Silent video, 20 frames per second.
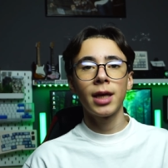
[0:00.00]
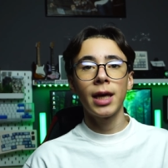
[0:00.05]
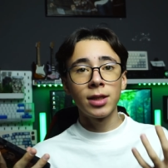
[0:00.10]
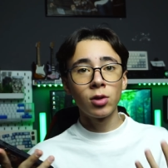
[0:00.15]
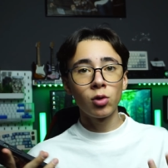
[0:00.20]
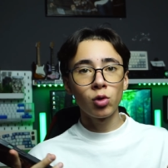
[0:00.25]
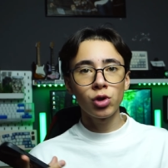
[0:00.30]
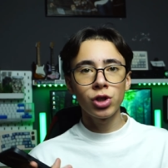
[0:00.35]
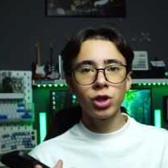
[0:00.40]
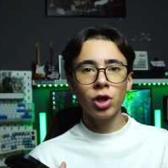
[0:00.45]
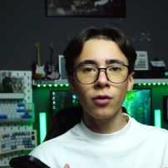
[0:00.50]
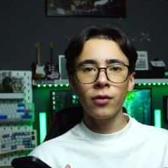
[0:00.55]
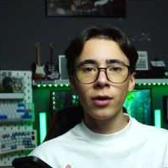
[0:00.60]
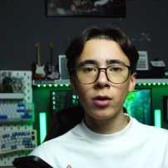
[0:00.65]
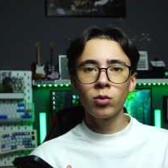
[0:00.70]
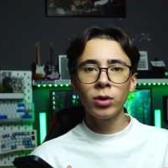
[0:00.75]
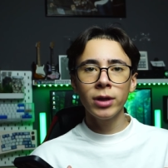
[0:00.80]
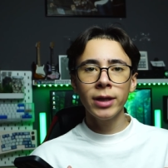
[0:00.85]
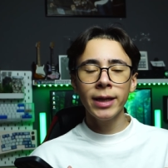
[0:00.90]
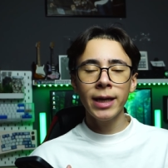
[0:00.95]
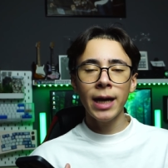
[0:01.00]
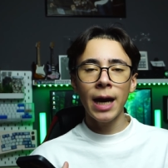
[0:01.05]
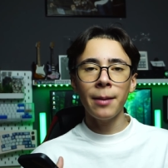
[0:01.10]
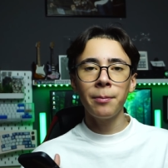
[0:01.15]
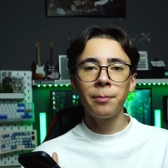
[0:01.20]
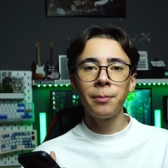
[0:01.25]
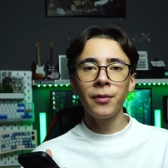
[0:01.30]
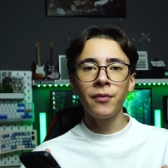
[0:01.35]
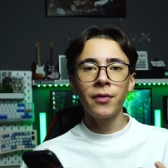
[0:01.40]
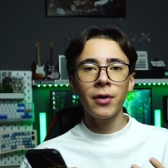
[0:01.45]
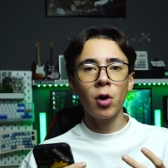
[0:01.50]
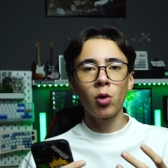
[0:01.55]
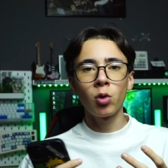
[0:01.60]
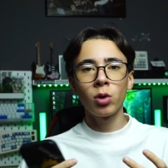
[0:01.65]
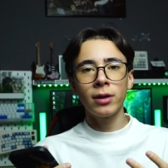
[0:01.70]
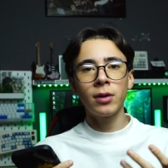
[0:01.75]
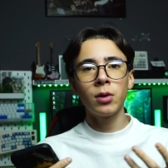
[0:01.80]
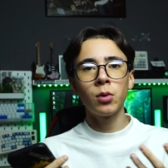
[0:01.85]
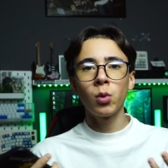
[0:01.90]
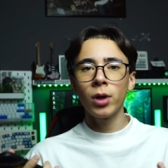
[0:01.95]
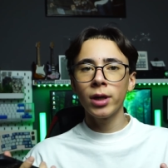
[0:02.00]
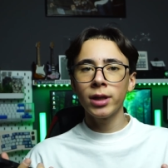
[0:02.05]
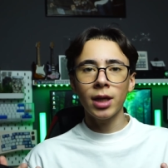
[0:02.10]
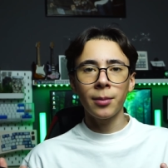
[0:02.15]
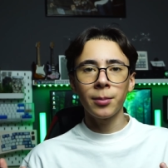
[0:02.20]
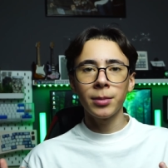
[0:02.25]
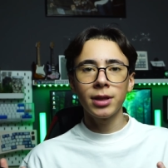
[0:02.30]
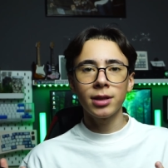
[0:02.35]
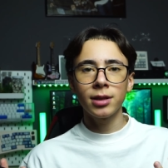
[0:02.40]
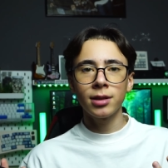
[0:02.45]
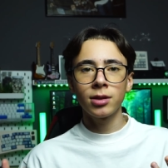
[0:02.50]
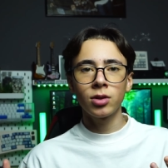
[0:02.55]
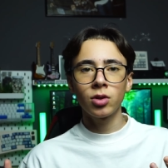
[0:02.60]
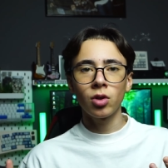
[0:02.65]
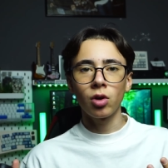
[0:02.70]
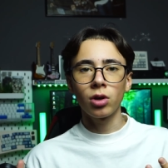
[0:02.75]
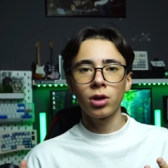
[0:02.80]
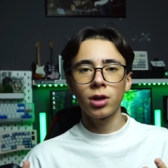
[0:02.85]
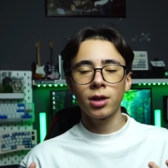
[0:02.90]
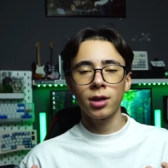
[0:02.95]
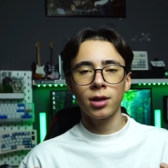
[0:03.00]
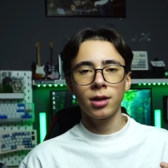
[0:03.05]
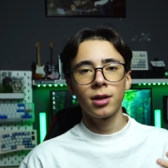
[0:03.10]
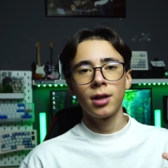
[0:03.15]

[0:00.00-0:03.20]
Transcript: Se non riuscirò a fare un link up farò un giveaway tramite TikTok.